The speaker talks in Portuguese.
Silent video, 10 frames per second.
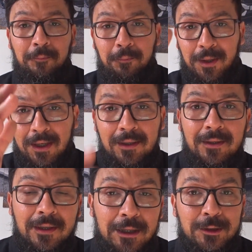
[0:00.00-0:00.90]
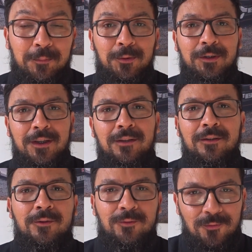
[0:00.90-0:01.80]
para responder
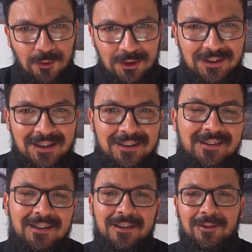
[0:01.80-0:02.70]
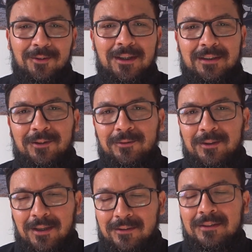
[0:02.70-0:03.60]
vocês aqui do canal,
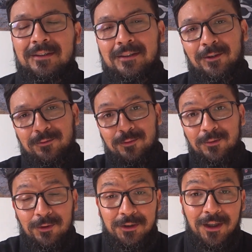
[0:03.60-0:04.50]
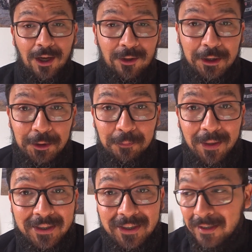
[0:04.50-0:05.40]
tá? Então, se você caiu aqui de
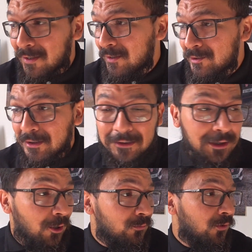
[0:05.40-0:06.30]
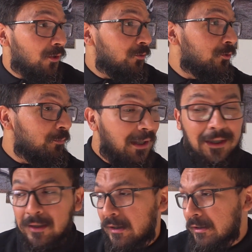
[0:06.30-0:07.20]
paraquedas nesse canal falando de
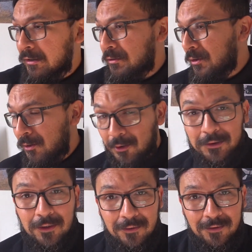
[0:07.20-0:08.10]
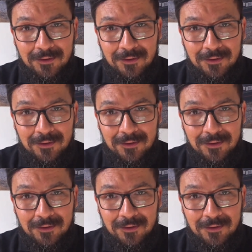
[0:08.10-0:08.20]
mecânica, de Honda,